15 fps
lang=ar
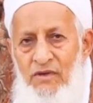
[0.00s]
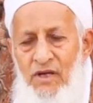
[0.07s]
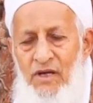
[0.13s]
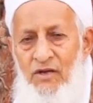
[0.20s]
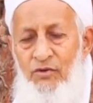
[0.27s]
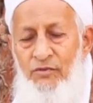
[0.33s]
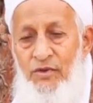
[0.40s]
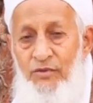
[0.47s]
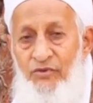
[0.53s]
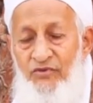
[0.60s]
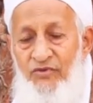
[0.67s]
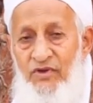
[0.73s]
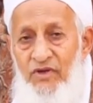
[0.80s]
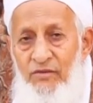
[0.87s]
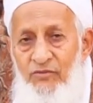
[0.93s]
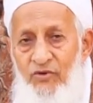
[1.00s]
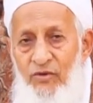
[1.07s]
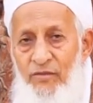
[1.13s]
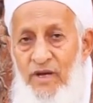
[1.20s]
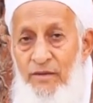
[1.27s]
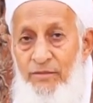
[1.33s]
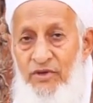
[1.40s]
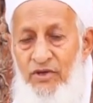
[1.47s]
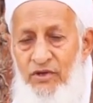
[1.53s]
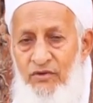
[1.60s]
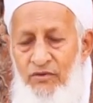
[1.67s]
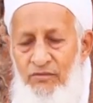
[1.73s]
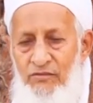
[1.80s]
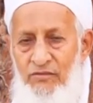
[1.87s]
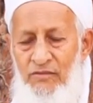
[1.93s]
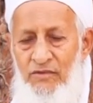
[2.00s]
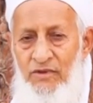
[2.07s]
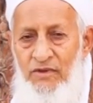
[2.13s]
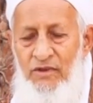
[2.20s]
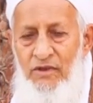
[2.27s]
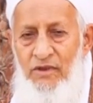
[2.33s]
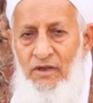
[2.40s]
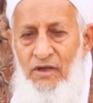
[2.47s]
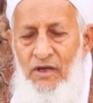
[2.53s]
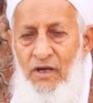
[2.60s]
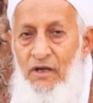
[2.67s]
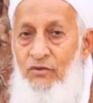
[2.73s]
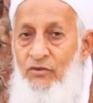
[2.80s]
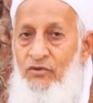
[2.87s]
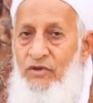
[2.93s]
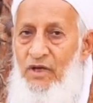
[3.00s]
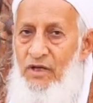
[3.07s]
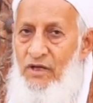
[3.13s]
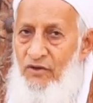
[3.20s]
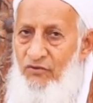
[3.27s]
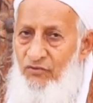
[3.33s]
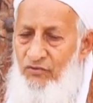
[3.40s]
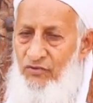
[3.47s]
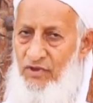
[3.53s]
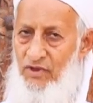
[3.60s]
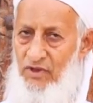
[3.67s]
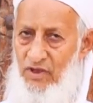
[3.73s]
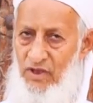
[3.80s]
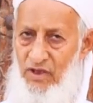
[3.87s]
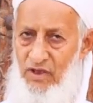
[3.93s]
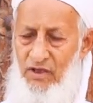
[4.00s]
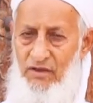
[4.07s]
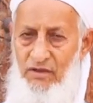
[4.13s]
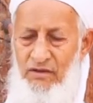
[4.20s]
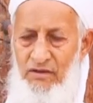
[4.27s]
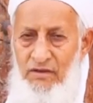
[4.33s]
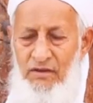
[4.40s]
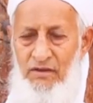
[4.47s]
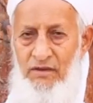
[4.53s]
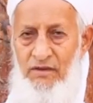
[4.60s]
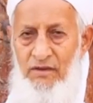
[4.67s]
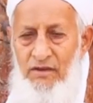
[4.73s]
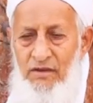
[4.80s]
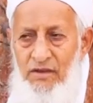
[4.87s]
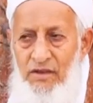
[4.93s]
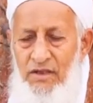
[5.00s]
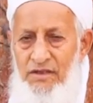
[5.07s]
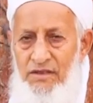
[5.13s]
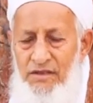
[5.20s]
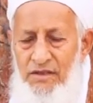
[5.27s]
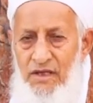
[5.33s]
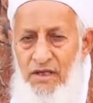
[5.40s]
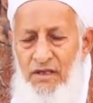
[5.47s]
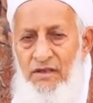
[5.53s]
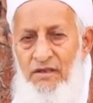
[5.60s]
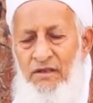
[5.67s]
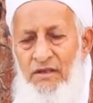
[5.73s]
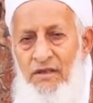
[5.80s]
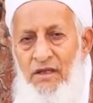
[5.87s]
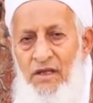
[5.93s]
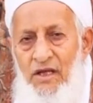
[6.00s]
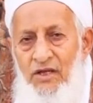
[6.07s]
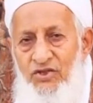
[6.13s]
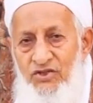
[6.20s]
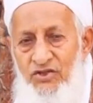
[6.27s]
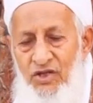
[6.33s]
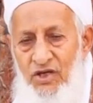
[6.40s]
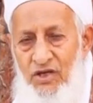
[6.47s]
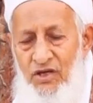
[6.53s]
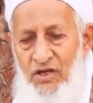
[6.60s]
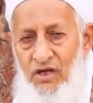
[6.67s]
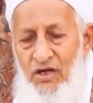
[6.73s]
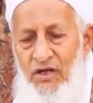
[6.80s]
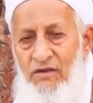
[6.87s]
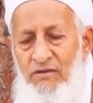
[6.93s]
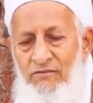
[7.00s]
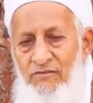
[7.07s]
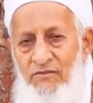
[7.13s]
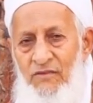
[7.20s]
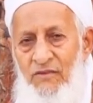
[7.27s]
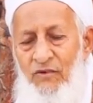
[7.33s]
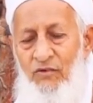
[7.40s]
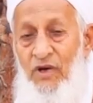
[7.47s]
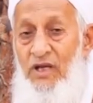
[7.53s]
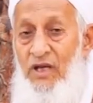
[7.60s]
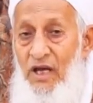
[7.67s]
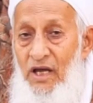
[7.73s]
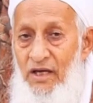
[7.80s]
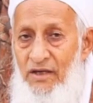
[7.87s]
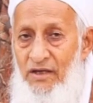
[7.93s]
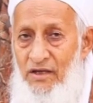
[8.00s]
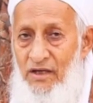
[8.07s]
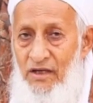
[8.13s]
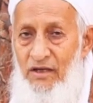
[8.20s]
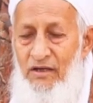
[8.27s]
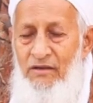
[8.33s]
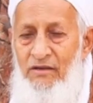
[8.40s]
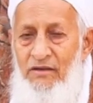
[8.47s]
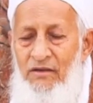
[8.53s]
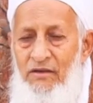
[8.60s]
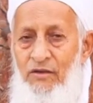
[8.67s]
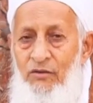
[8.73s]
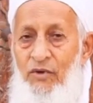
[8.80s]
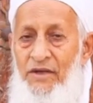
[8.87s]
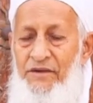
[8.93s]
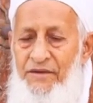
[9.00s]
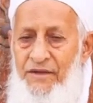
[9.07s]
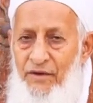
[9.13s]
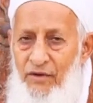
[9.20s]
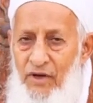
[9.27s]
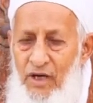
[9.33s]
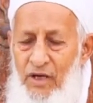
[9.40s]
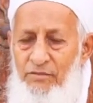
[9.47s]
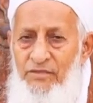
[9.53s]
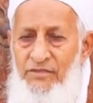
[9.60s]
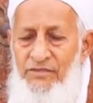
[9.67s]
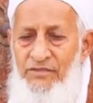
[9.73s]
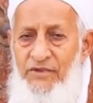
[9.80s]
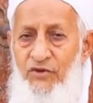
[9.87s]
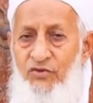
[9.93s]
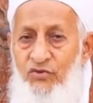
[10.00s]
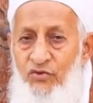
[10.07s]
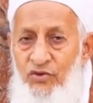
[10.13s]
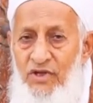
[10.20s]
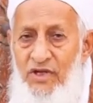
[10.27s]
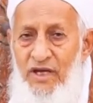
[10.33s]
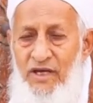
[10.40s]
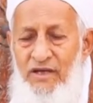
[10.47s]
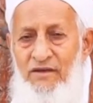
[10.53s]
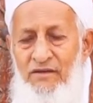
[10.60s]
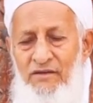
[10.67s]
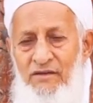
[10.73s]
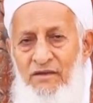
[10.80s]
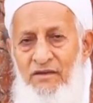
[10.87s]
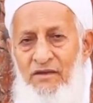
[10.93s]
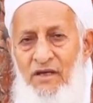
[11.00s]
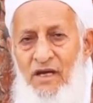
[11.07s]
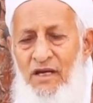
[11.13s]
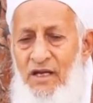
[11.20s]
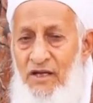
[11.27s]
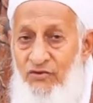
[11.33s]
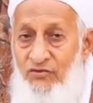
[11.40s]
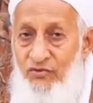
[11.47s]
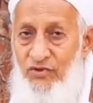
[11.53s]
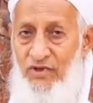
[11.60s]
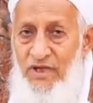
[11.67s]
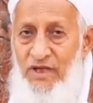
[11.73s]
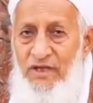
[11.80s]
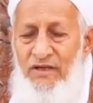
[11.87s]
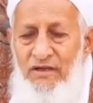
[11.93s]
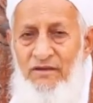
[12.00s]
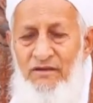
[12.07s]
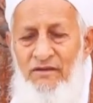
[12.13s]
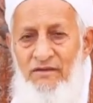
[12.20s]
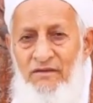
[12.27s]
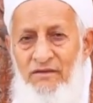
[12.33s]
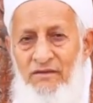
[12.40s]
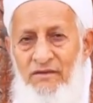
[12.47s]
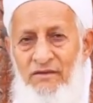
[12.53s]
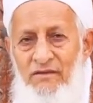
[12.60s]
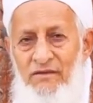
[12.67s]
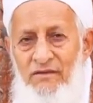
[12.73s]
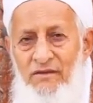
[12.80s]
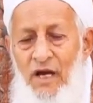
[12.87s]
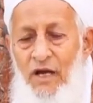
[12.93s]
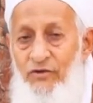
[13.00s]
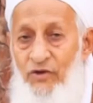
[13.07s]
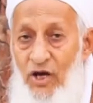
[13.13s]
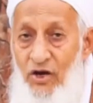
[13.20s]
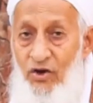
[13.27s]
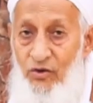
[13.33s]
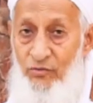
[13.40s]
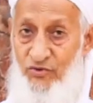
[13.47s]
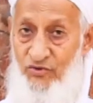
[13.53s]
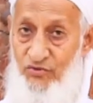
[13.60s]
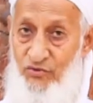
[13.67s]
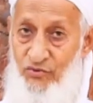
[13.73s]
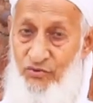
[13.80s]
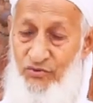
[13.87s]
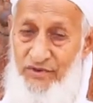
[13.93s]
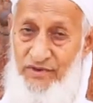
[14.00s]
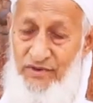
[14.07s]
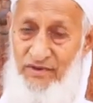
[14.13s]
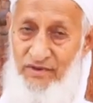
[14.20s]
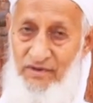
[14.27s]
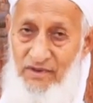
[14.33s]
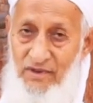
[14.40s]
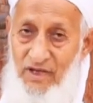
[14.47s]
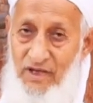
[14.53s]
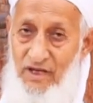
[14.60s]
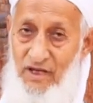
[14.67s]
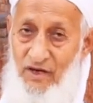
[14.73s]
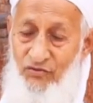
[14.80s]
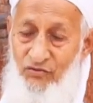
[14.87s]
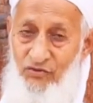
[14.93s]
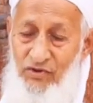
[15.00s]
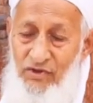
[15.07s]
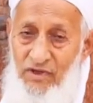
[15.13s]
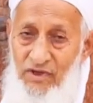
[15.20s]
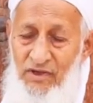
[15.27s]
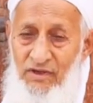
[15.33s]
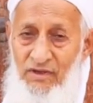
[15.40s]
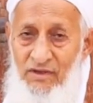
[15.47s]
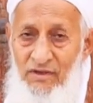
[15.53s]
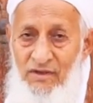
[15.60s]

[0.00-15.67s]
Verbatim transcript: قال لهم النبي صلى الله عليه وسلم وما يبكيكم قالوا يا رسول الله إن الشجر والحجر والدواب تسجد لك ألا نسجد لك نحن حق بالسجود لك يا رسول الله